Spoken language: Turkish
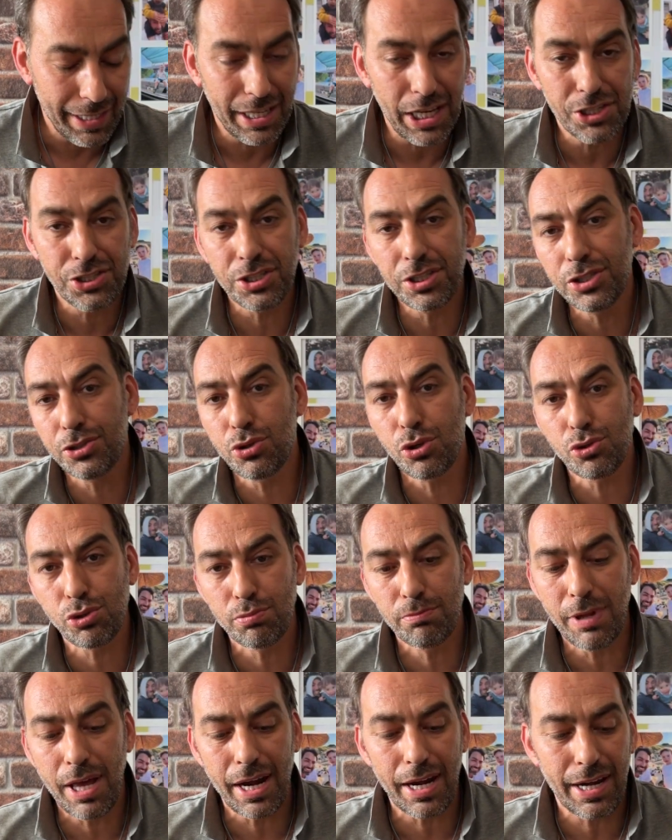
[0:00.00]
geçici
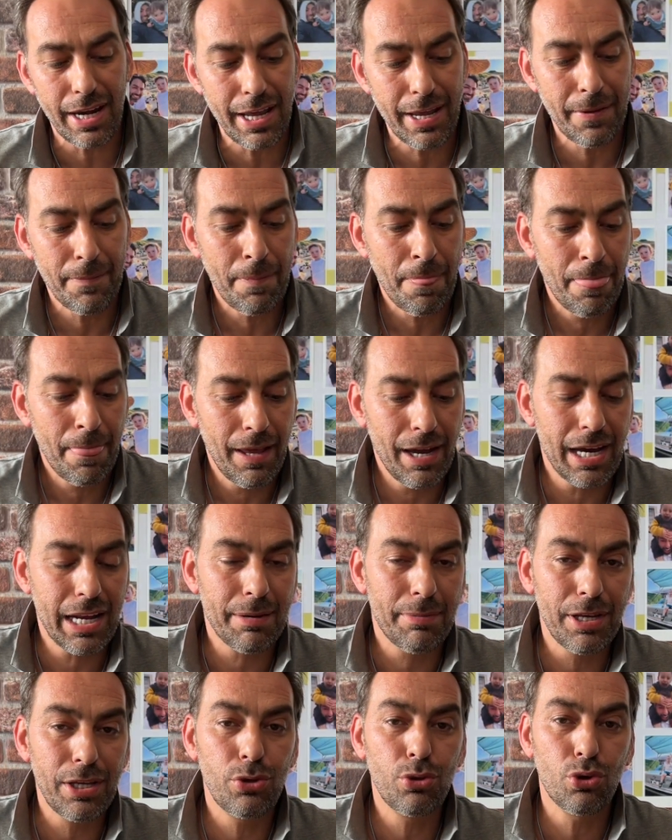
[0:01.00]
çözümlerle
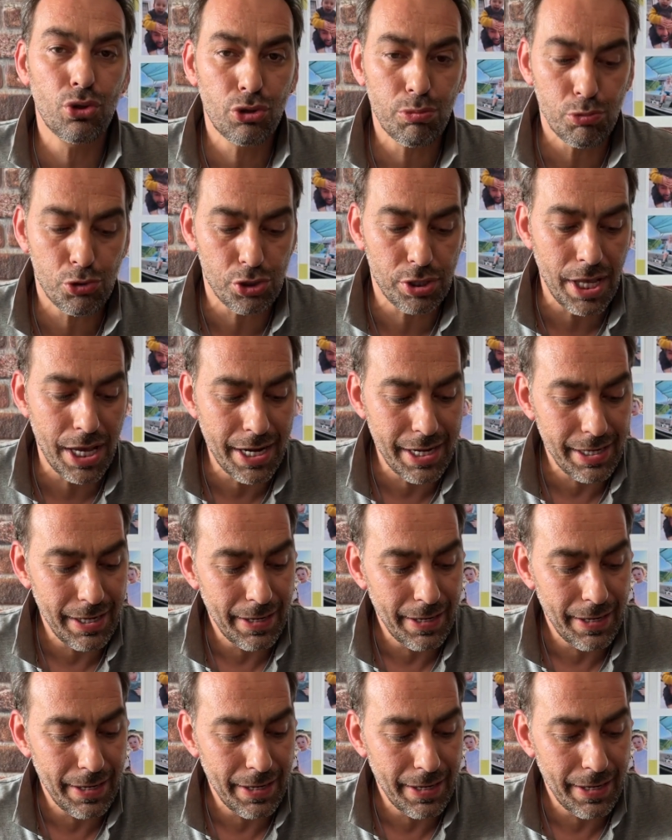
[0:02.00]
arabayı yürütmüşler.